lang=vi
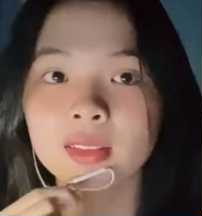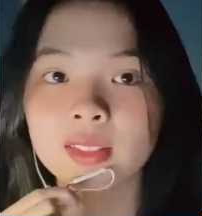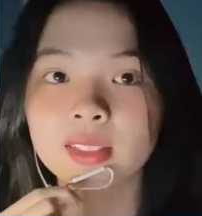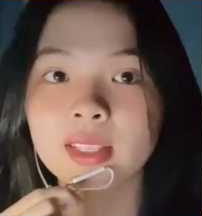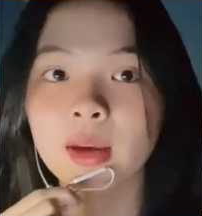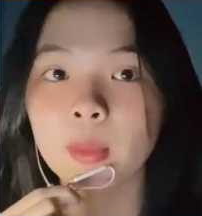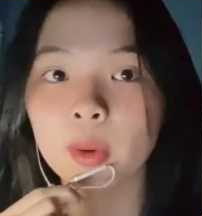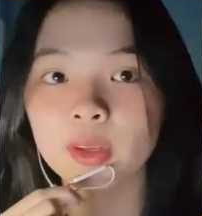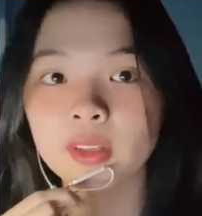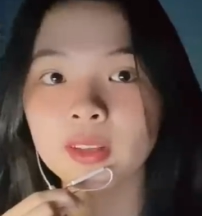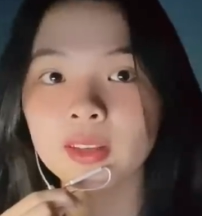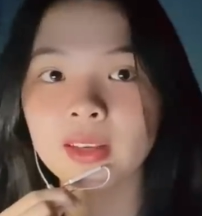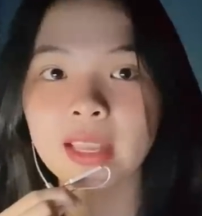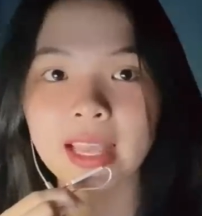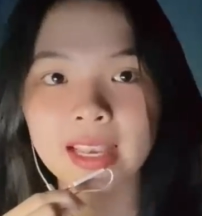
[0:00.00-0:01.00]
Xin chào mọi
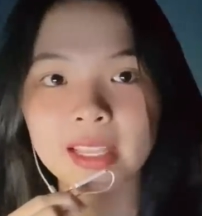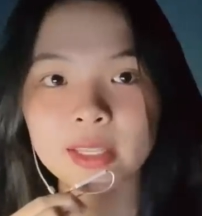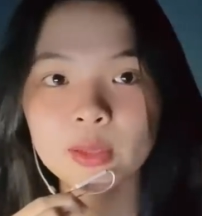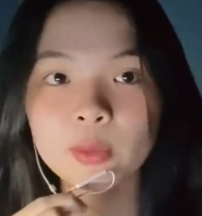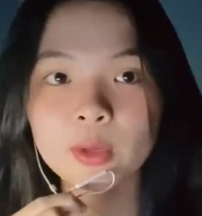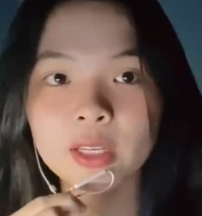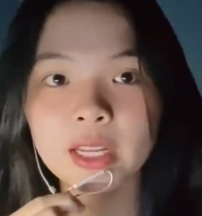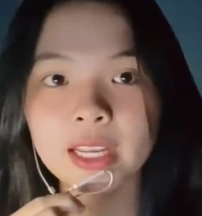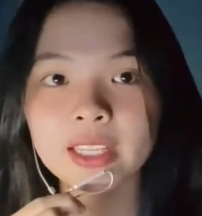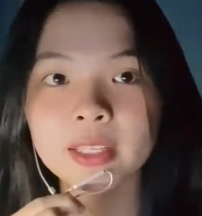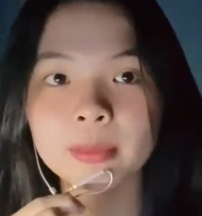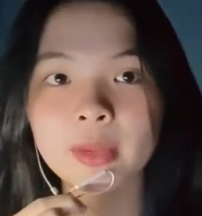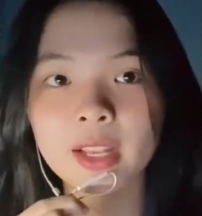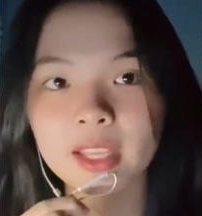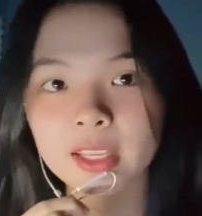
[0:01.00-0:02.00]
người, lại liễn Quỳnh đây.
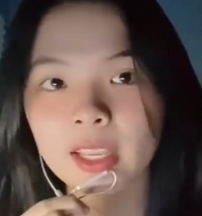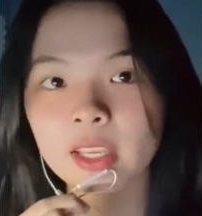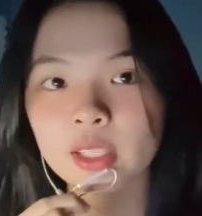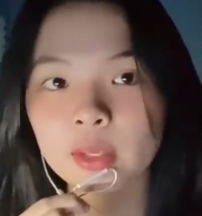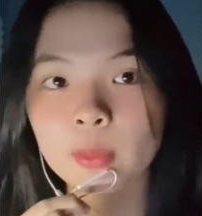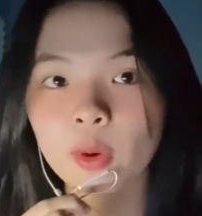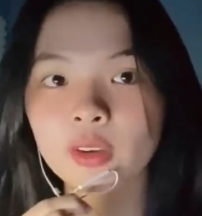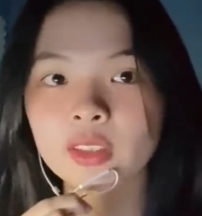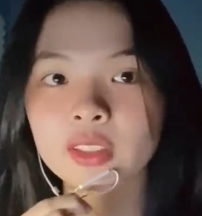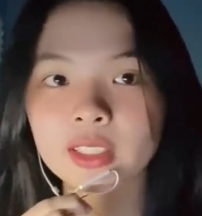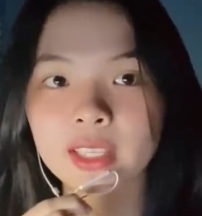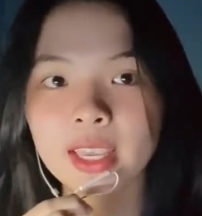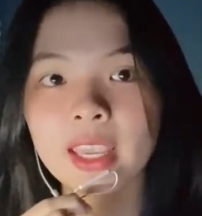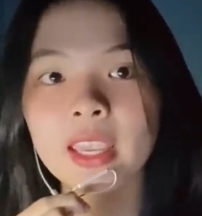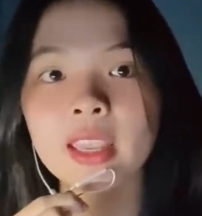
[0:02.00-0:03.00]
Hôm nay là kể cho mọi người
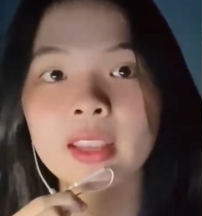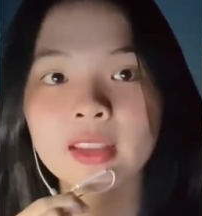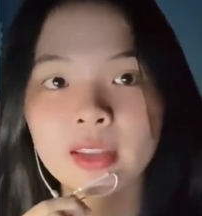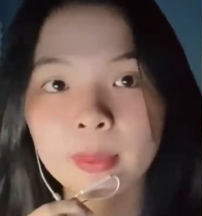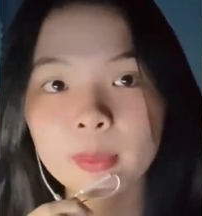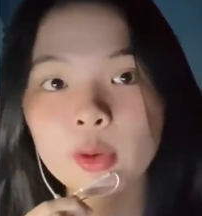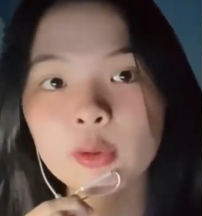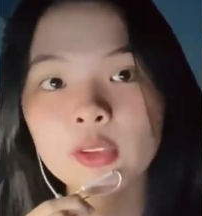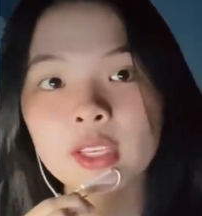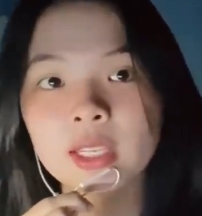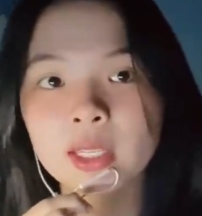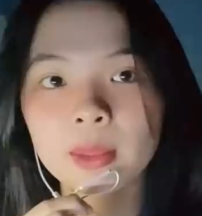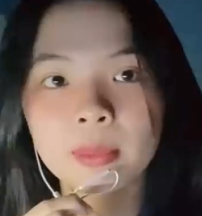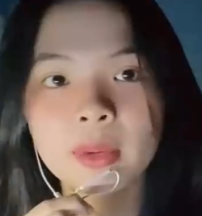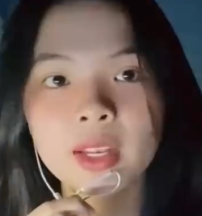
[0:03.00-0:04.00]
nghe năm câu
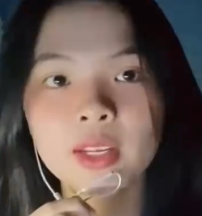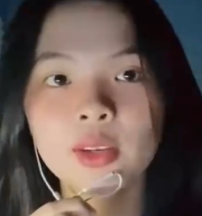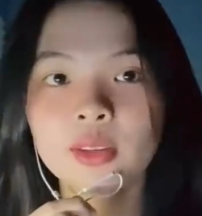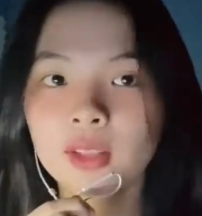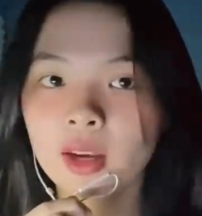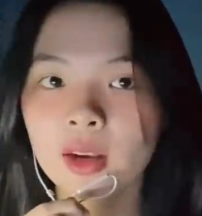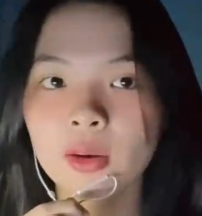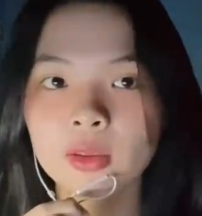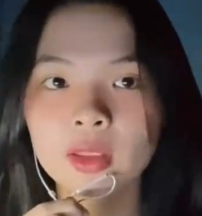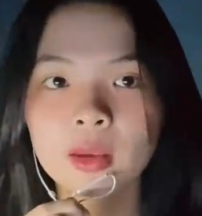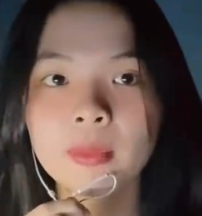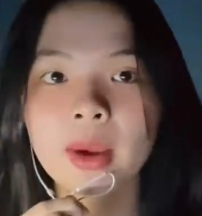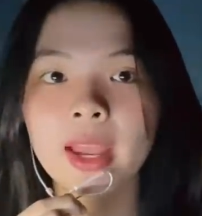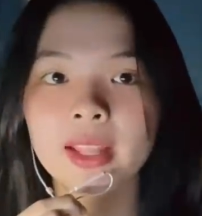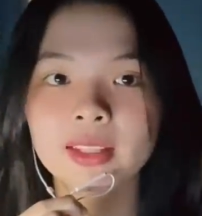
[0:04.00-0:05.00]
chuyện tâm linh có thật của
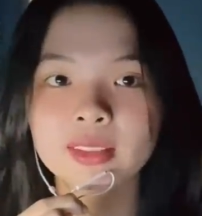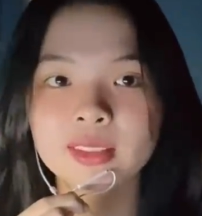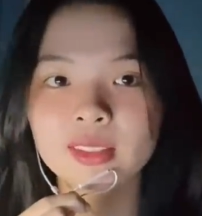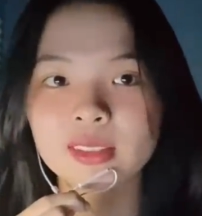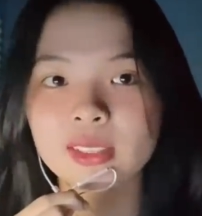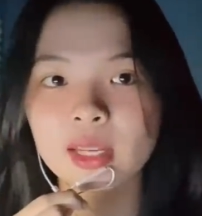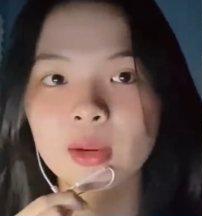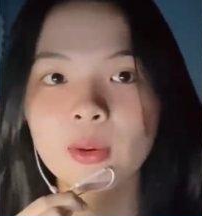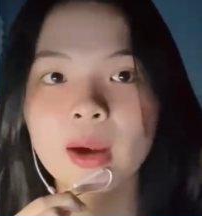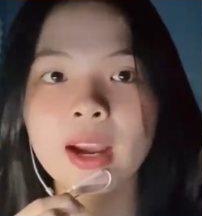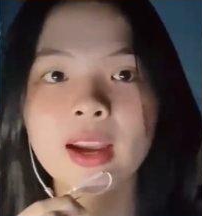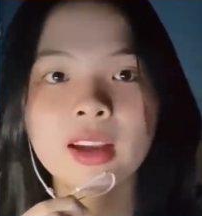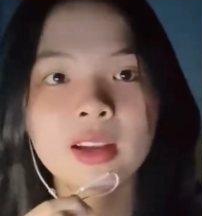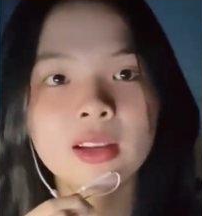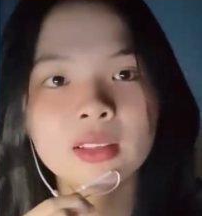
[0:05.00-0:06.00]
những bạn từng trải
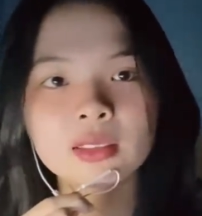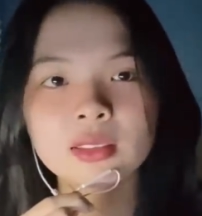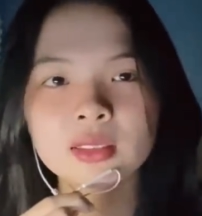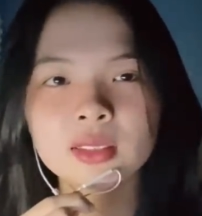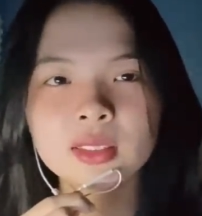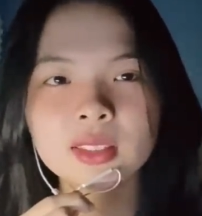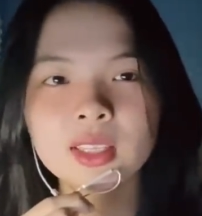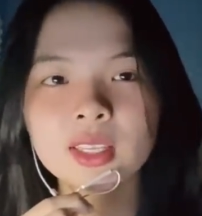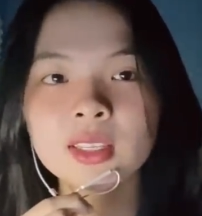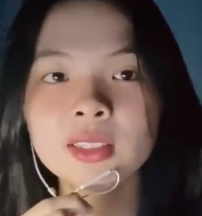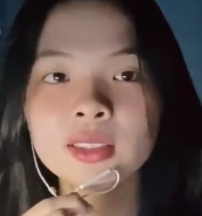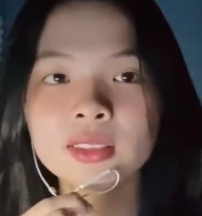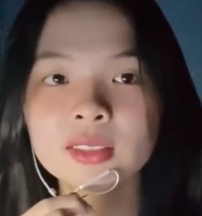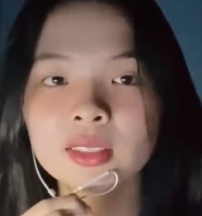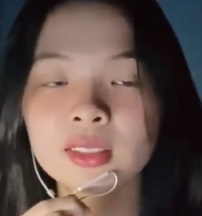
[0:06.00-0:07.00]
qua, từng chứng
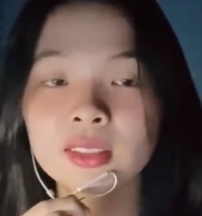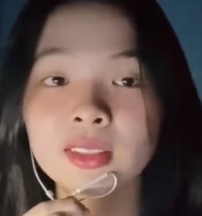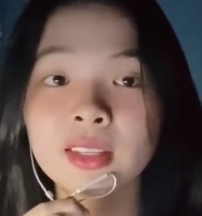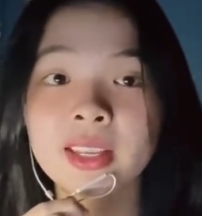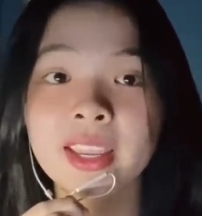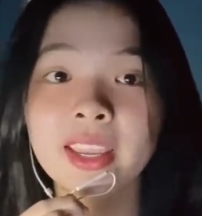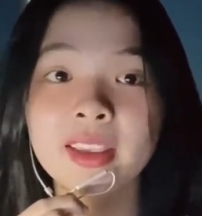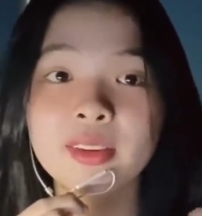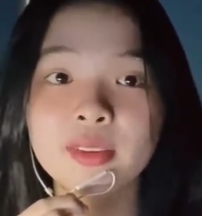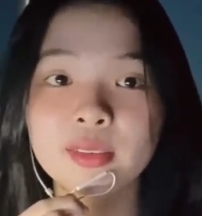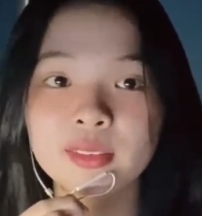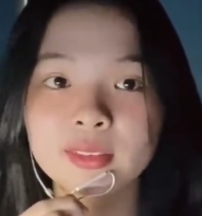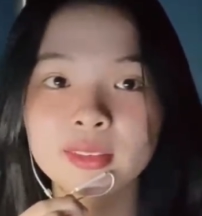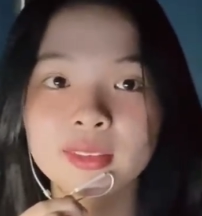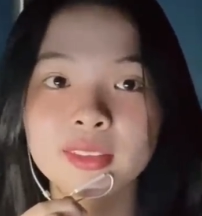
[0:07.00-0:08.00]
kiến, từng nghe
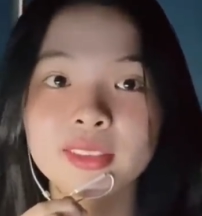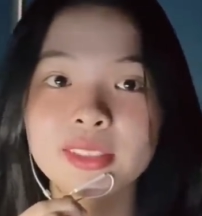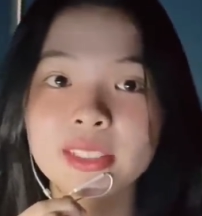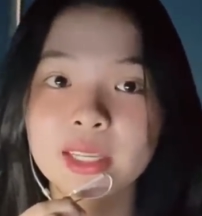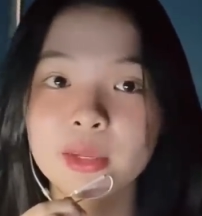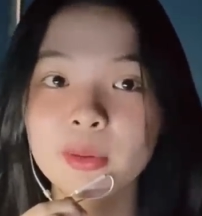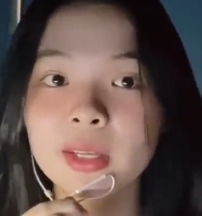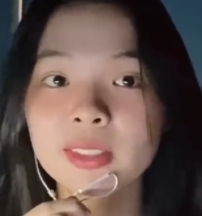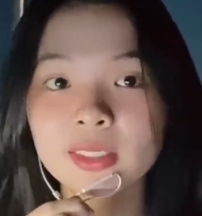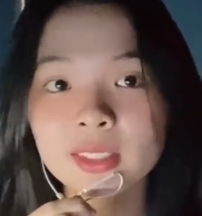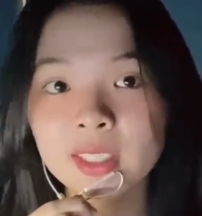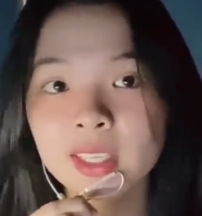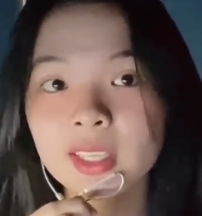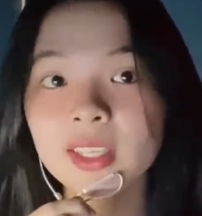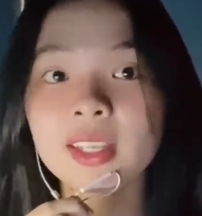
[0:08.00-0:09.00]
được từ người trải qua
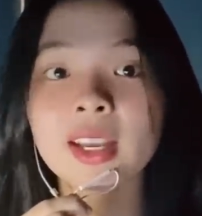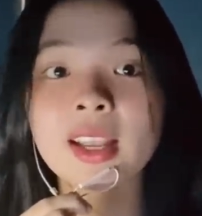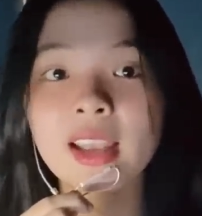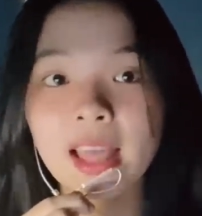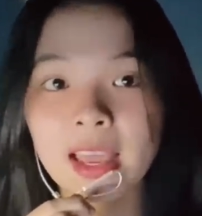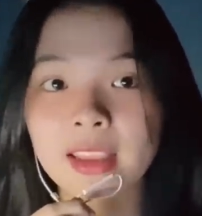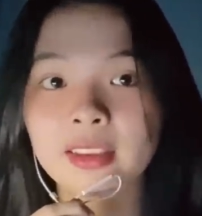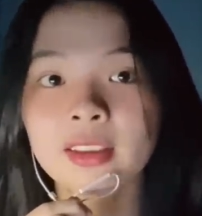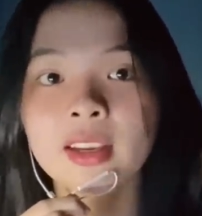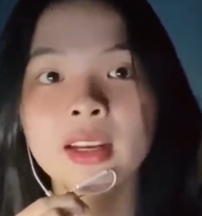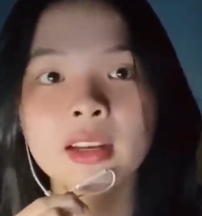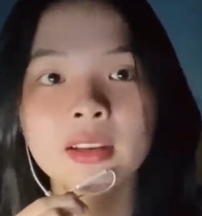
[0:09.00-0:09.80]
chứng kiến kể lại